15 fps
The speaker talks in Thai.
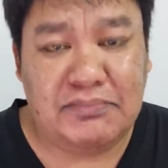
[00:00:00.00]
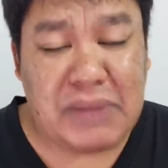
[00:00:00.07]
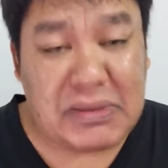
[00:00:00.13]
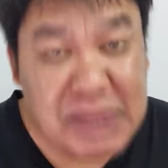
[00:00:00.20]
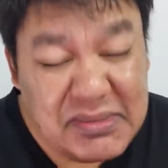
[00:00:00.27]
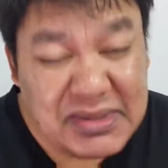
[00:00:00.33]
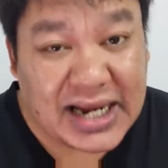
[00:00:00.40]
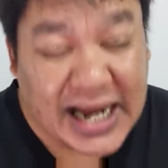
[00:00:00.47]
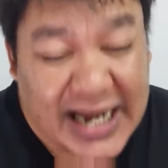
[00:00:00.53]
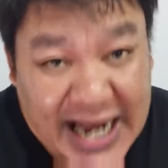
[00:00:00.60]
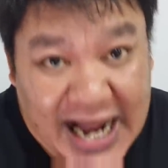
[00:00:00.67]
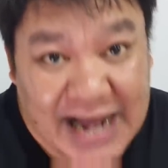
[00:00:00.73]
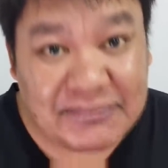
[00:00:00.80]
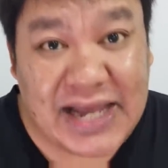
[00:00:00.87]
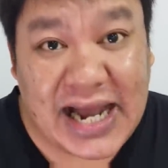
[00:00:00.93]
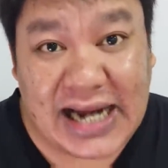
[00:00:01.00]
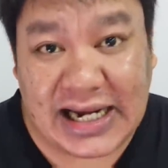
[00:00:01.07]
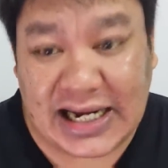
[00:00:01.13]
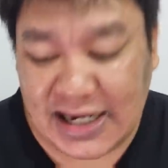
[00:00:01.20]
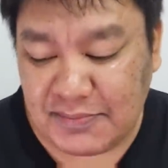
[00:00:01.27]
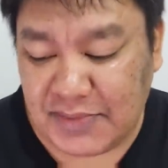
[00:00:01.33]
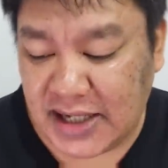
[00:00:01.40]
มันไม่มีใครห้ามได้
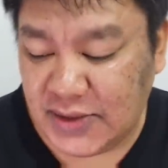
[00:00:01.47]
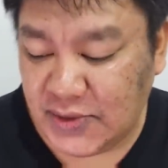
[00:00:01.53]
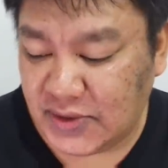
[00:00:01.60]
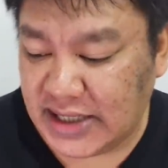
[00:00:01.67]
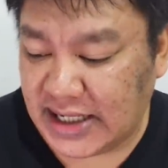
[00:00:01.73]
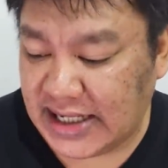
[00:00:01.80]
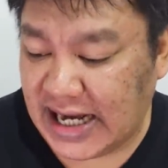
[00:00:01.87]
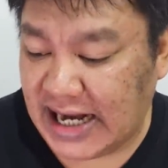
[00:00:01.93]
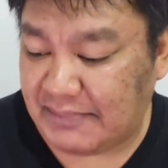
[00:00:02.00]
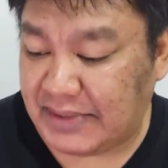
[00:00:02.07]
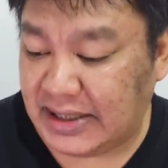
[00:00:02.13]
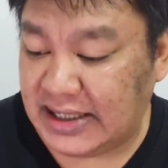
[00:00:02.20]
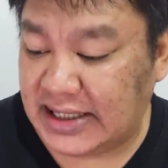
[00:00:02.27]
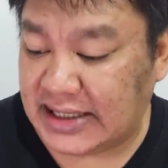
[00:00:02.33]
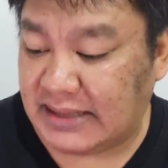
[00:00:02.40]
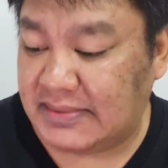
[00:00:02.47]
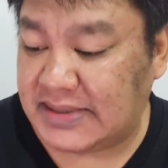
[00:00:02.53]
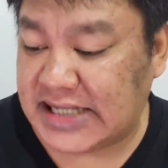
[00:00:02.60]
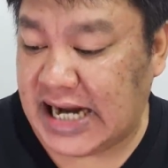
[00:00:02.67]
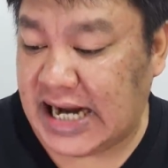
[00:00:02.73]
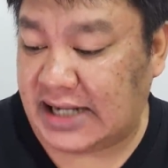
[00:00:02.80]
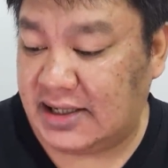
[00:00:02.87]
นะครับ พายุเนี่ยนะฮะเป็นเรื่องธรรม
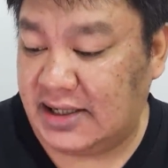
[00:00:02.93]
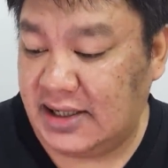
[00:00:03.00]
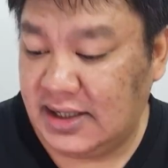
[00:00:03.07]
ชาติ